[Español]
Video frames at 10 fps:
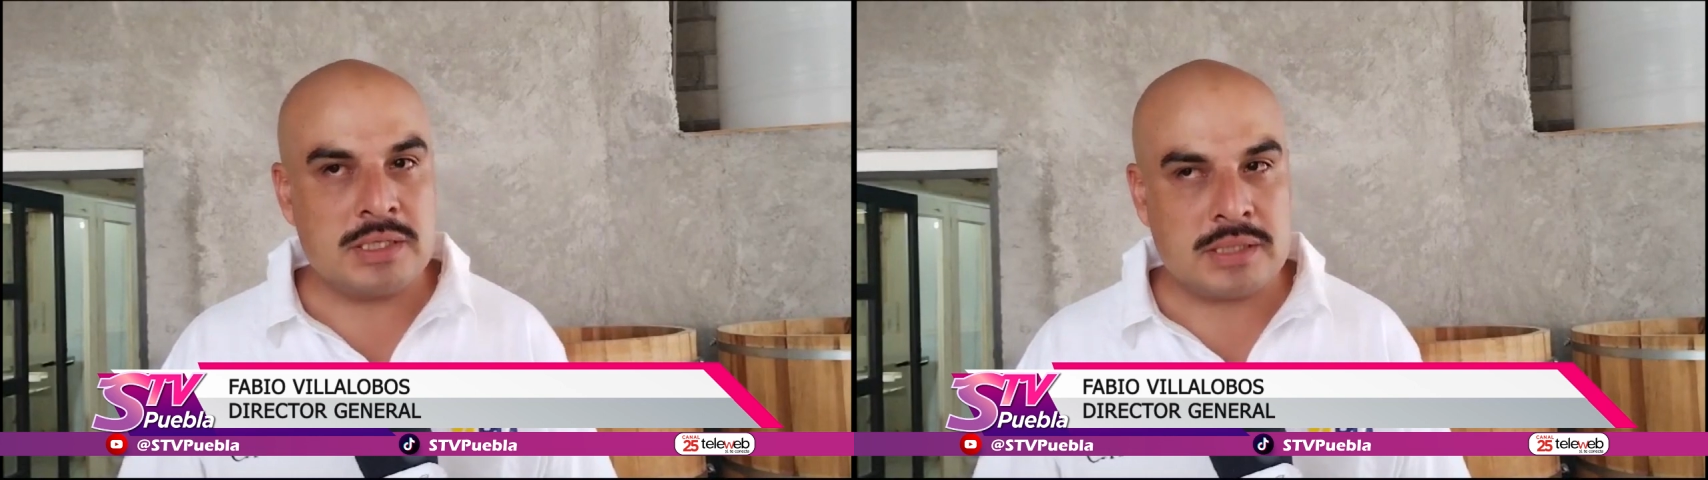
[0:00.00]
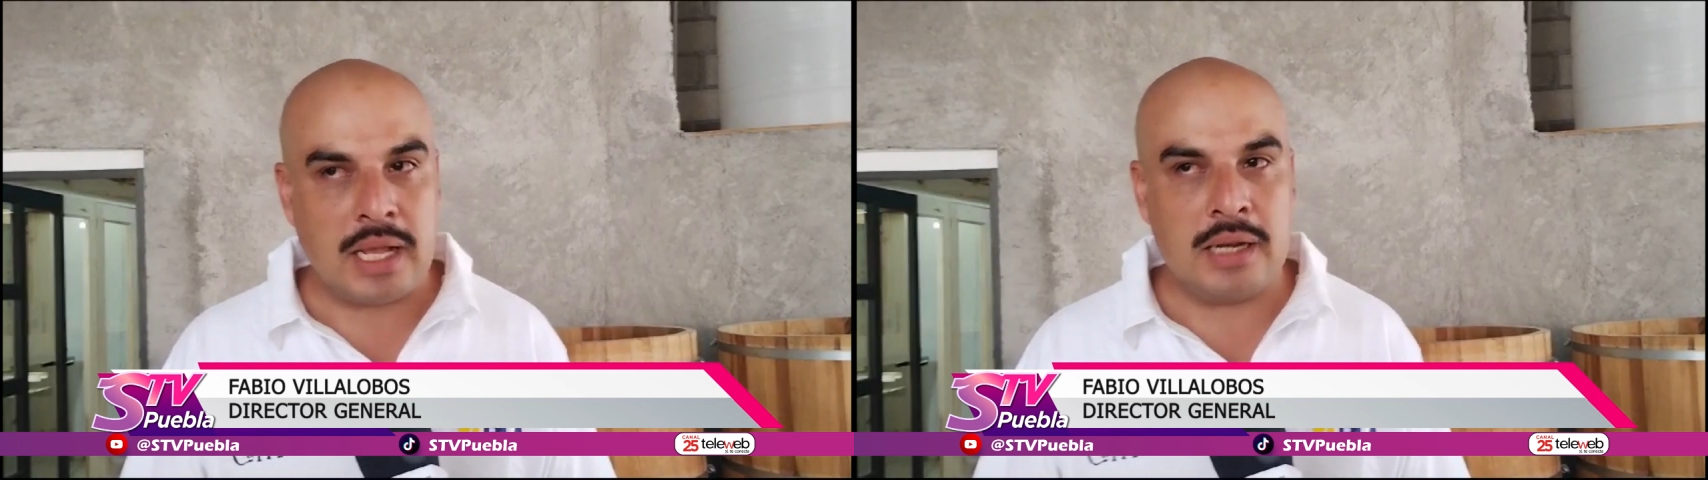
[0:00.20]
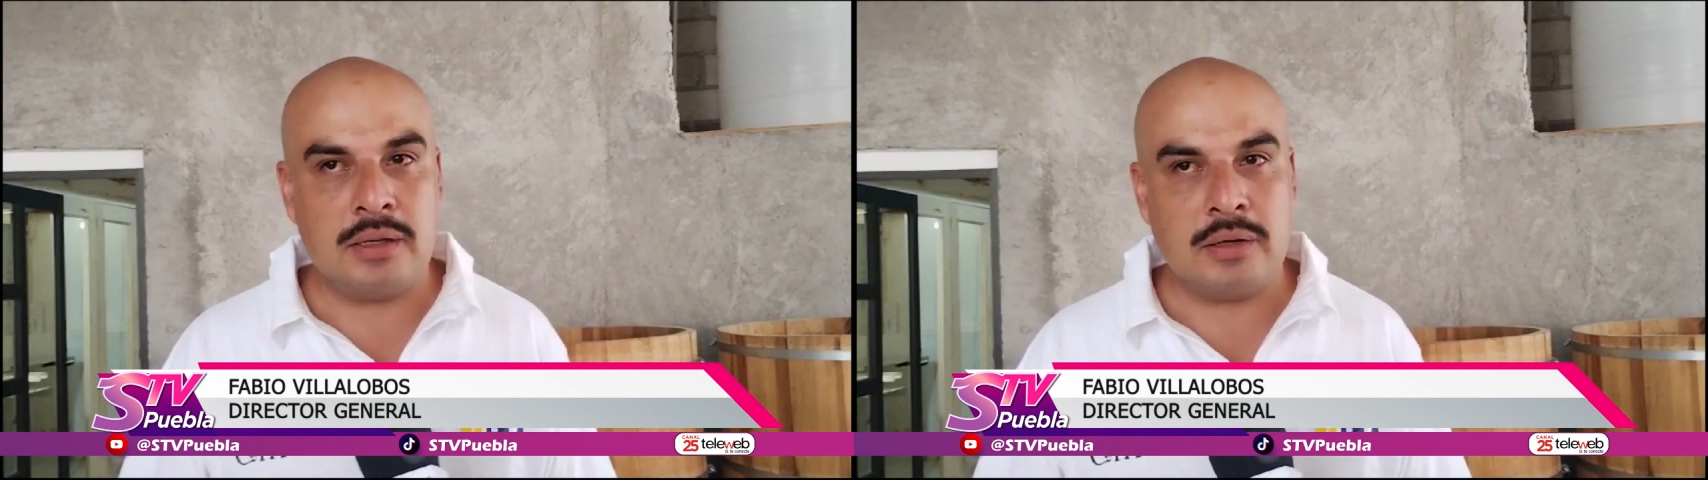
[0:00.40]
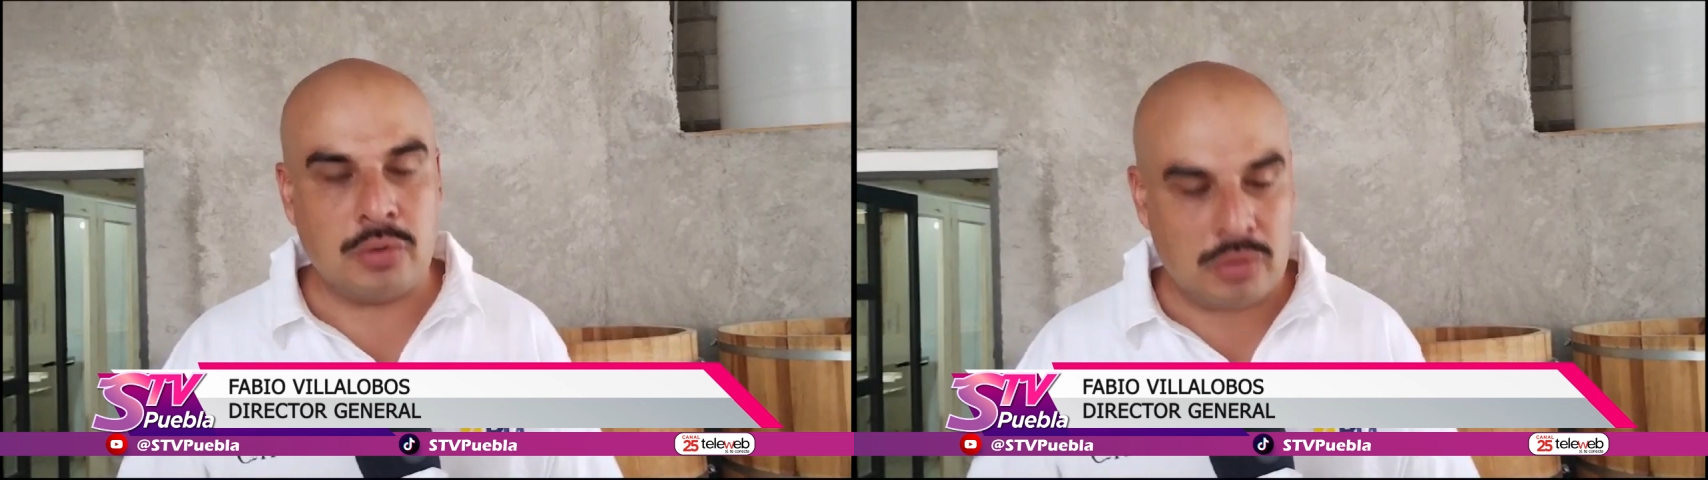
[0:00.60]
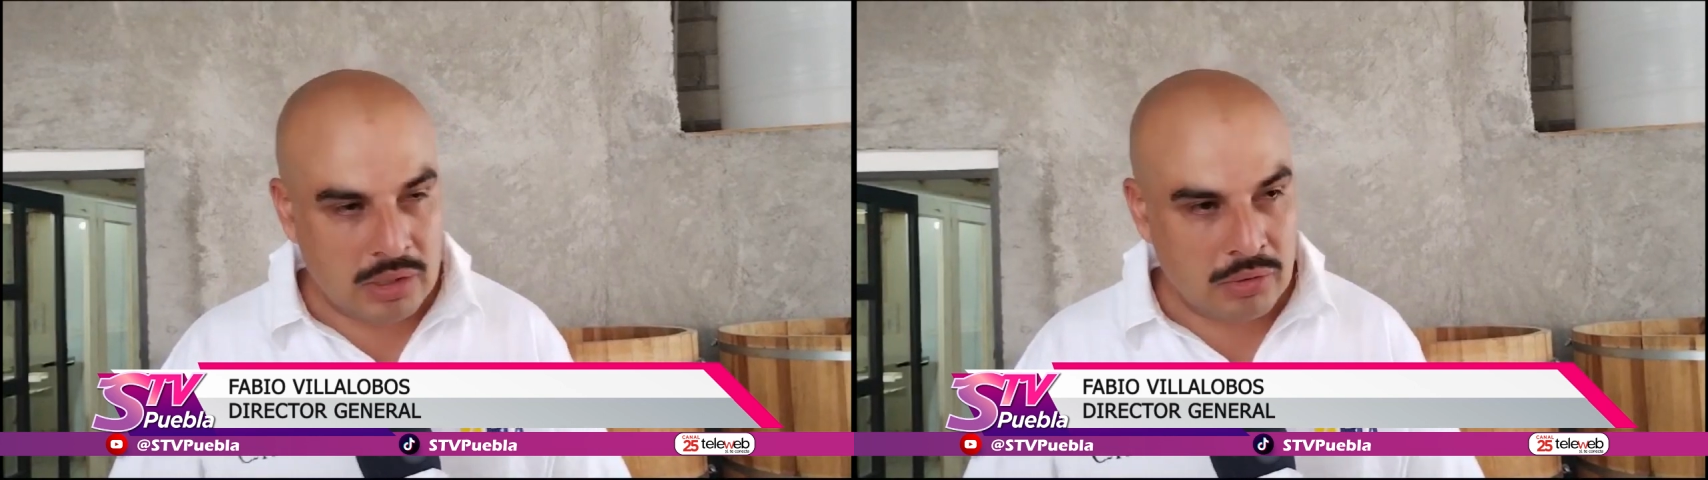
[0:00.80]
mezcal
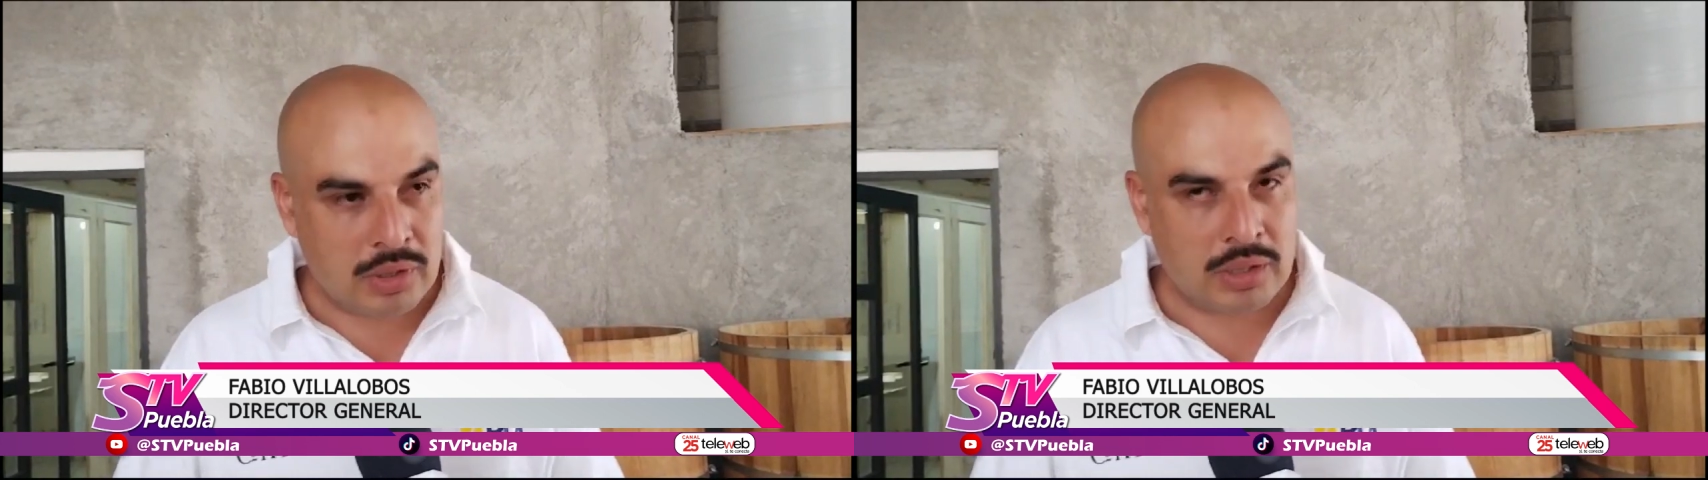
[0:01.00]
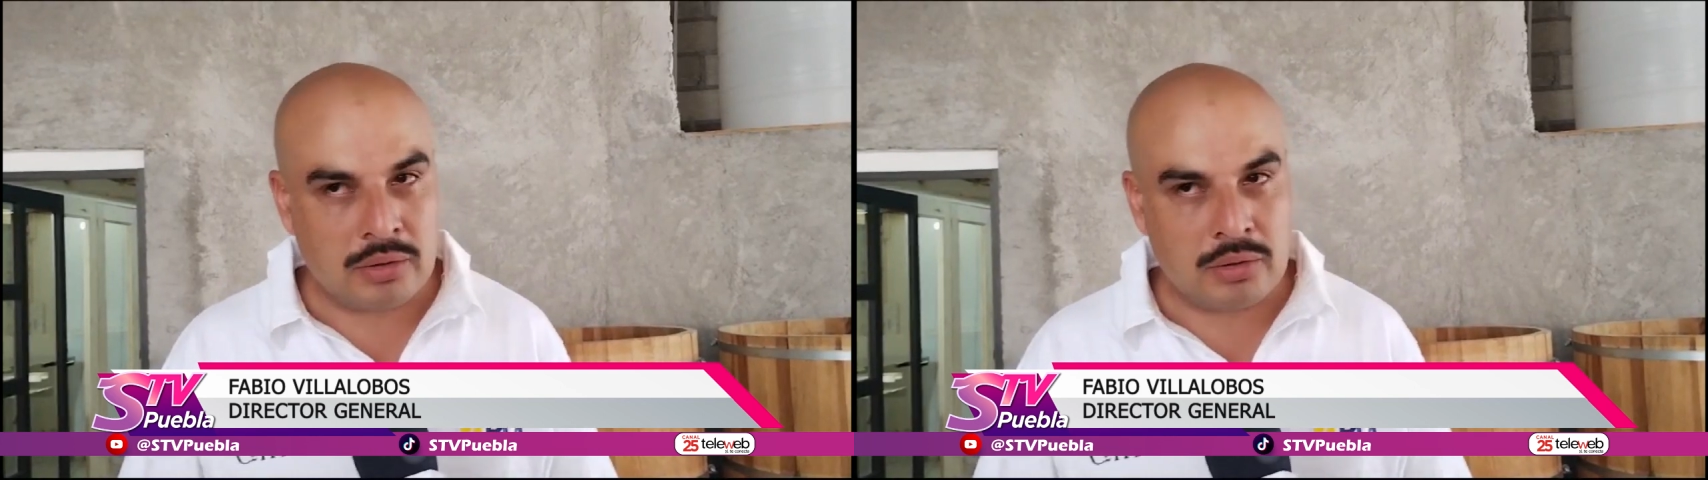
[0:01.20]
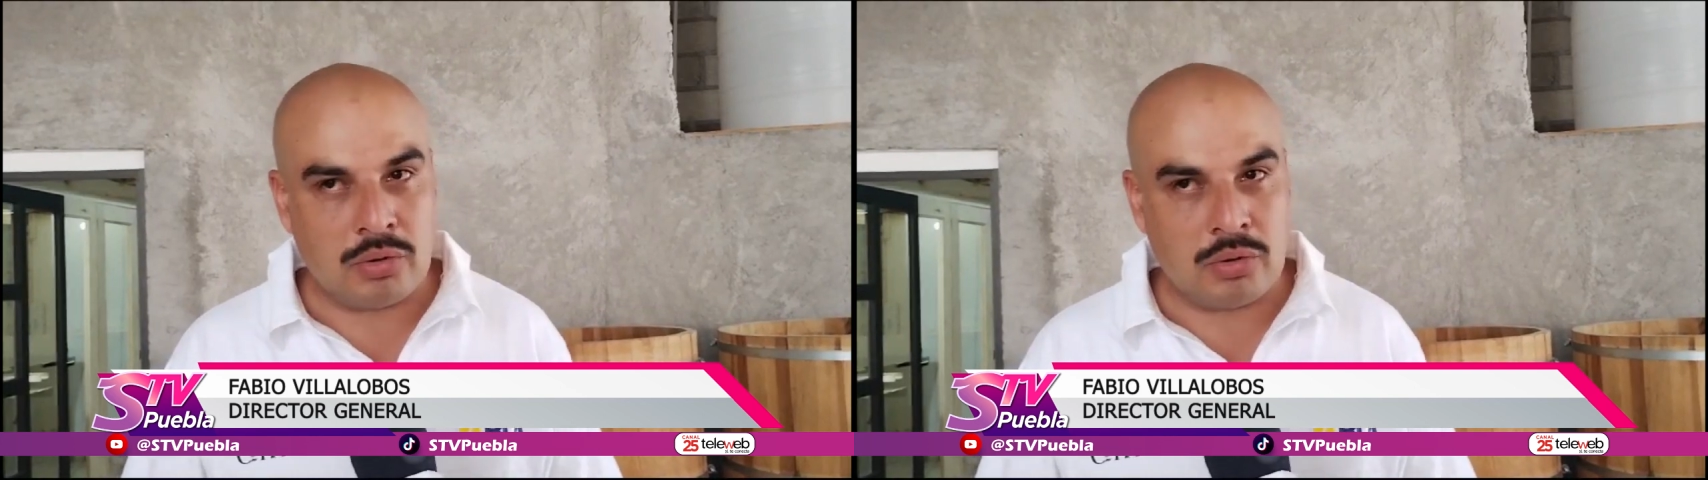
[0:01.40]
con, lo,